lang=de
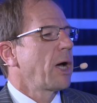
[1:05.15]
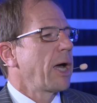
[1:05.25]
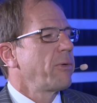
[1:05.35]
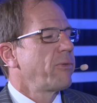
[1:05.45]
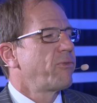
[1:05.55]

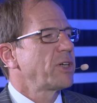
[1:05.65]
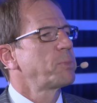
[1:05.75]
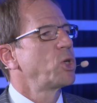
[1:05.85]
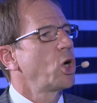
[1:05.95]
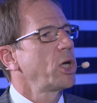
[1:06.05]
Äh, was
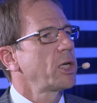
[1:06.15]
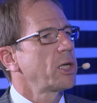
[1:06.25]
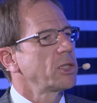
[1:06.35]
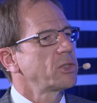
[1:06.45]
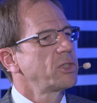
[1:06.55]
bedeutet
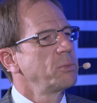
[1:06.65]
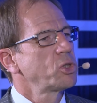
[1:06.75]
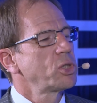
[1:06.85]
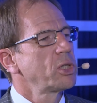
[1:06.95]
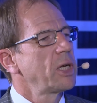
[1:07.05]
das? Sie
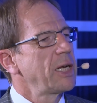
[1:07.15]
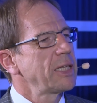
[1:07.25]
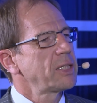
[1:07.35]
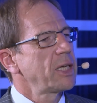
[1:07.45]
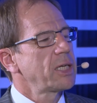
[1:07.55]
müssen
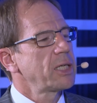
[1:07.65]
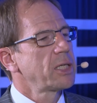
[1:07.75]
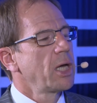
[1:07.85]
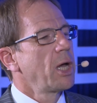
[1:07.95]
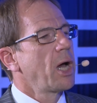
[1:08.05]

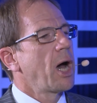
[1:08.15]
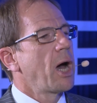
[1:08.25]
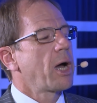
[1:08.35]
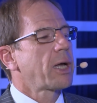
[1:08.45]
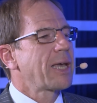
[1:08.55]
letztendlich
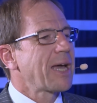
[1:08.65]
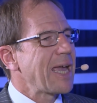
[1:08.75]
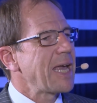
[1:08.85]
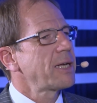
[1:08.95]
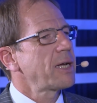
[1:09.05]

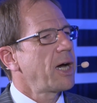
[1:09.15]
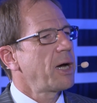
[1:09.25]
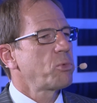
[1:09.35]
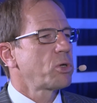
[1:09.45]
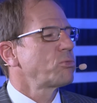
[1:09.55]
Geräte
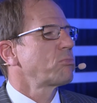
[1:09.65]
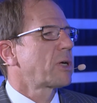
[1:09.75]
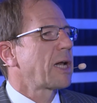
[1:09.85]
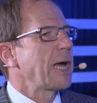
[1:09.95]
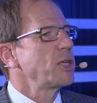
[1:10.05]
haben und ein
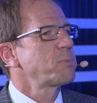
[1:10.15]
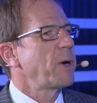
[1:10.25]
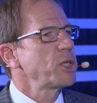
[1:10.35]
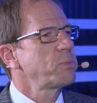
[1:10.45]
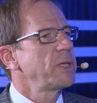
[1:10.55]
kleines
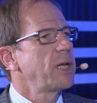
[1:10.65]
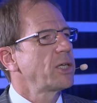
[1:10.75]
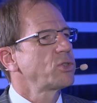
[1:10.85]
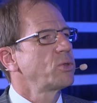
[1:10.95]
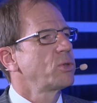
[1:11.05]
Beispiel
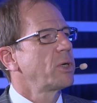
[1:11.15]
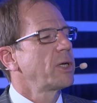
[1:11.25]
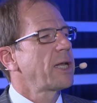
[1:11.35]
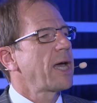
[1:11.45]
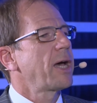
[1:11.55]
dazu.
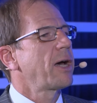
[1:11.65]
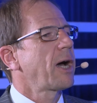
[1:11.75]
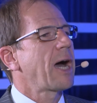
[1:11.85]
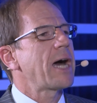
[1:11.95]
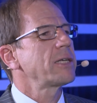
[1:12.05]
Der
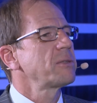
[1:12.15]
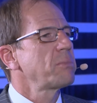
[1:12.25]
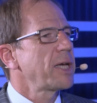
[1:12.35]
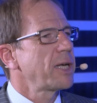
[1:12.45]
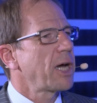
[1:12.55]

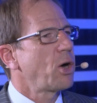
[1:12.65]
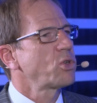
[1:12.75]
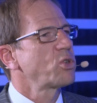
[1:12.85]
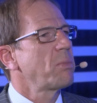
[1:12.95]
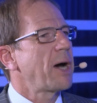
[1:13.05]
Rasenmäher, der
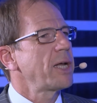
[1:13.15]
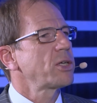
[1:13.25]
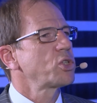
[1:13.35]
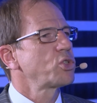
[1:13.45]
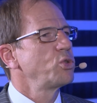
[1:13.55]

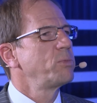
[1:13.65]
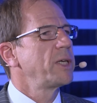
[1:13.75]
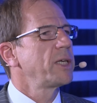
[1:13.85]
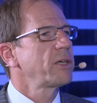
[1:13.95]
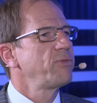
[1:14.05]
automatisch über
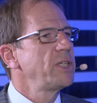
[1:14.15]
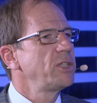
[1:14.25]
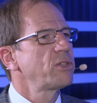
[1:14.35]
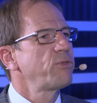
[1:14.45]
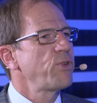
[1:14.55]
ihre
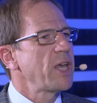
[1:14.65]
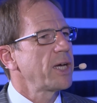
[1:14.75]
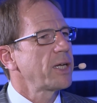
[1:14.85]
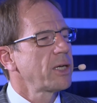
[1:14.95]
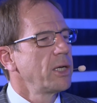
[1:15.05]
Wiese
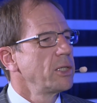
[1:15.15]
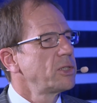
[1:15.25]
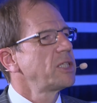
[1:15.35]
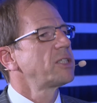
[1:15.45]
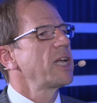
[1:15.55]
fährt,
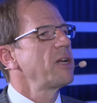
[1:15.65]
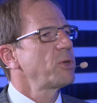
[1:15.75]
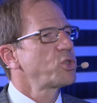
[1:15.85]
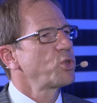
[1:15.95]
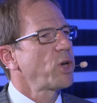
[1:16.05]
sich
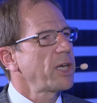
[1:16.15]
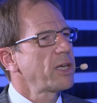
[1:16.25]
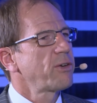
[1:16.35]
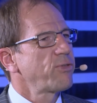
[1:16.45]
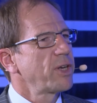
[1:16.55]
selber
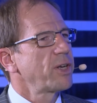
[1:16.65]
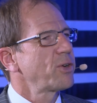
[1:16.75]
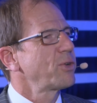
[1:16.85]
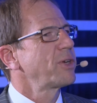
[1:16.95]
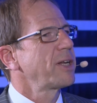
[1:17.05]

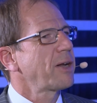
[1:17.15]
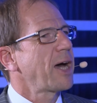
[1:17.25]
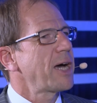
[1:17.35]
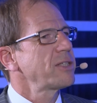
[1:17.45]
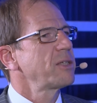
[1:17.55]
zurechtfindet und den
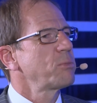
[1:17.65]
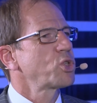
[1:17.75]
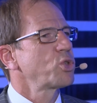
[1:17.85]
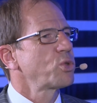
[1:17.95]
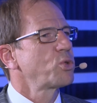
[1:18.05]
Rasen immer
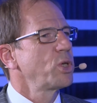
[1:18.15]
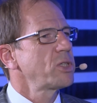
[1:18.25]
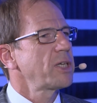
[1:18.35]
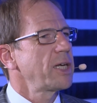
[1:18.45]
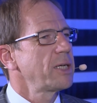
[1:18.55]
schön
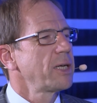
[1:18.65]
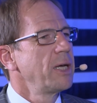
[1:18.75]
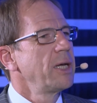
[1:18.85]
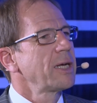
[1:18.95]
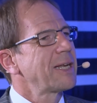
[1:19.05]
kurz hält.
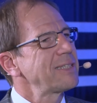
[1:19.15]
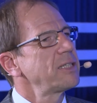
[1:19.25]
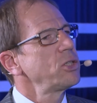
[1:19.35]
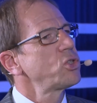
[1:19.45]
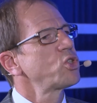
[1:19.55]
Das
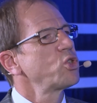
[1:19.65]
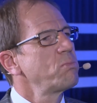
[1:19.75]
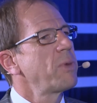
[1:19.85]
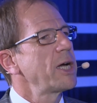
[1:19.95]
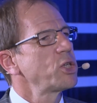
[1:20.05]
ist
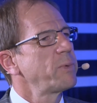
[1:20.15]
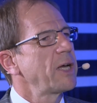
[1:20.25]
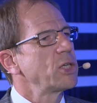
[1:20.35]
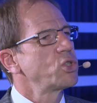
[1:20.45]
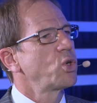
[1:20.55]
zum Beispiel
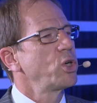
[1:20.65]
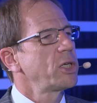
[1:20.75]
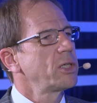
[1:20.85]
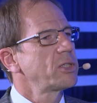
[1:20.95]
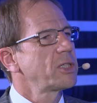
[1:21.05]
ein
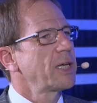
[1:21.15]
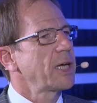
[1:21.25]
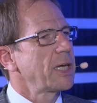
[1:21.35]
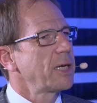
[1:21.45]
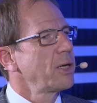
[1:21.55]
solches
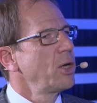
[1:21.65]
Gerät.